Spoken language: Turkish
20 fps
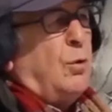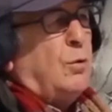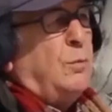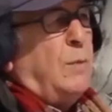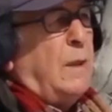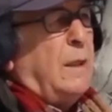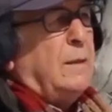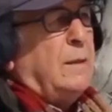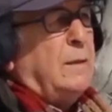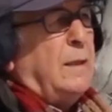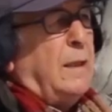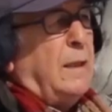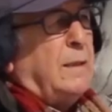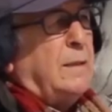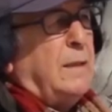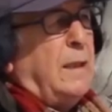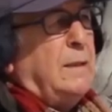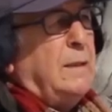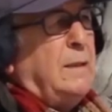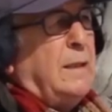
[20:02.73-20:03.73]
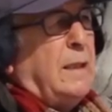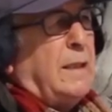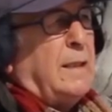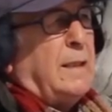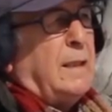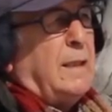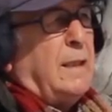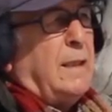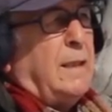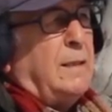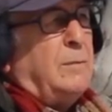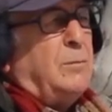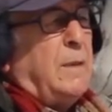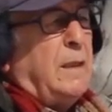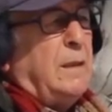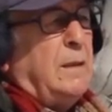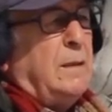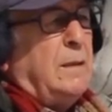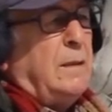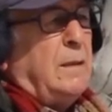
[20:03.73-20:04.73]
ormanlardan
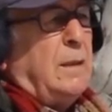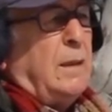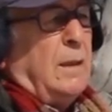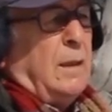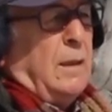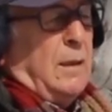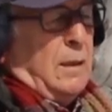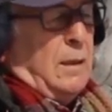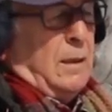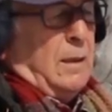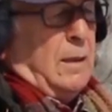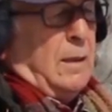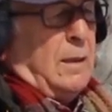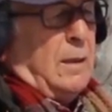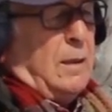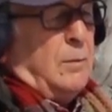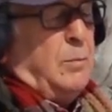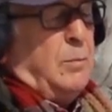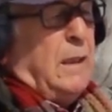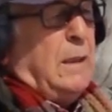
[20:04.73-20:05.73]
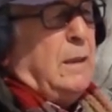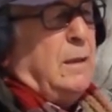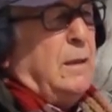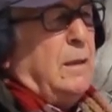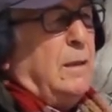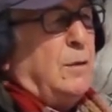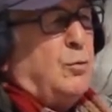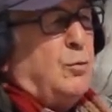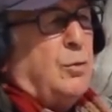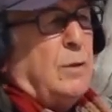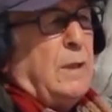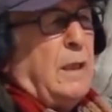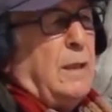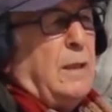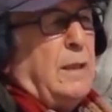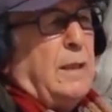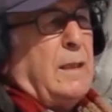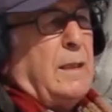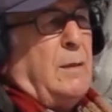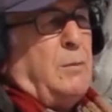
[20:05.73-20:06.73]
yararlanmayı e, belirli
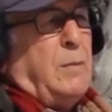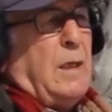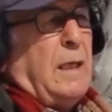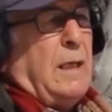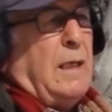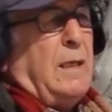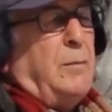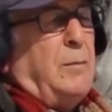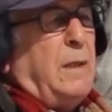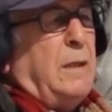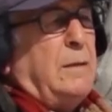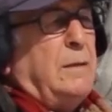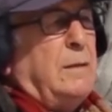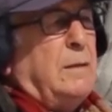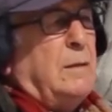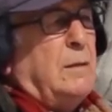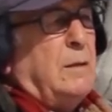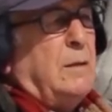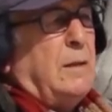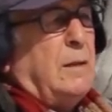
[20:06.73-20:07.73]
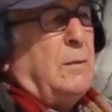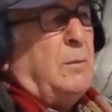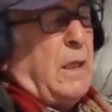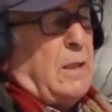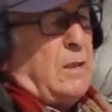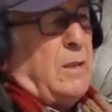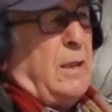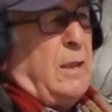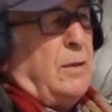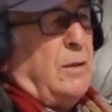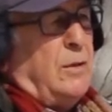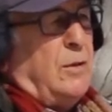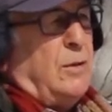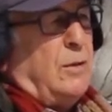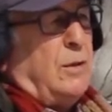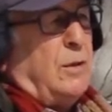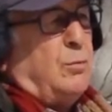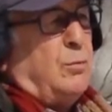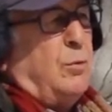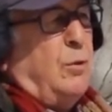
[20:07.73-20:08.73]
kurallara bağlamanın e,
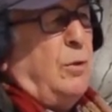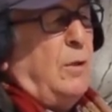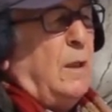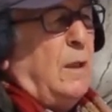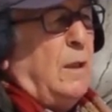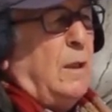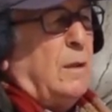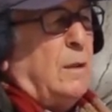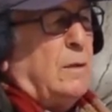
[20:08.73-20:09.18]
başlangıcıdır bu.